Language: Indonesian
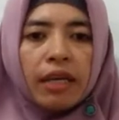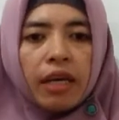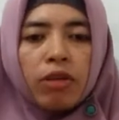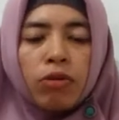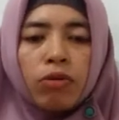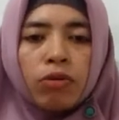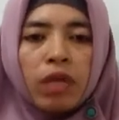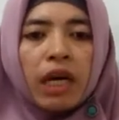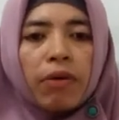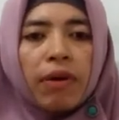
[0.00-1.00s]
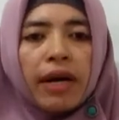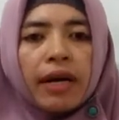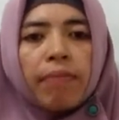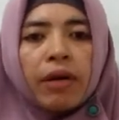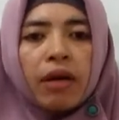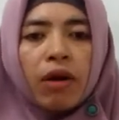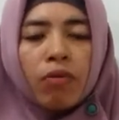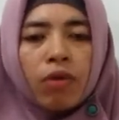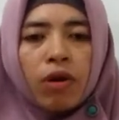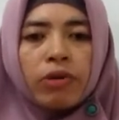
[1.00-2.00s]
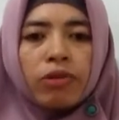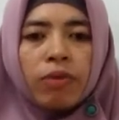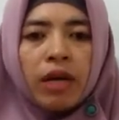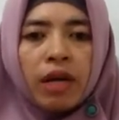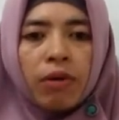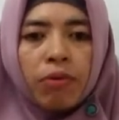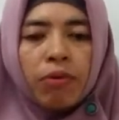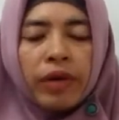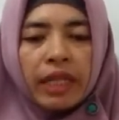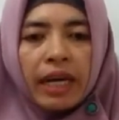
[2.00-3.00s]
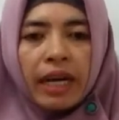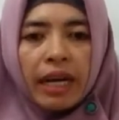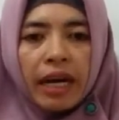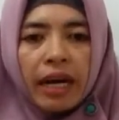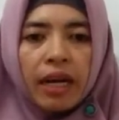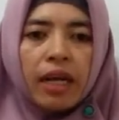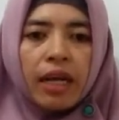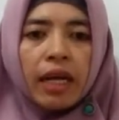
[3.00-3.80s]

yaitu takwa kepada Allah Subhanahu wa taala.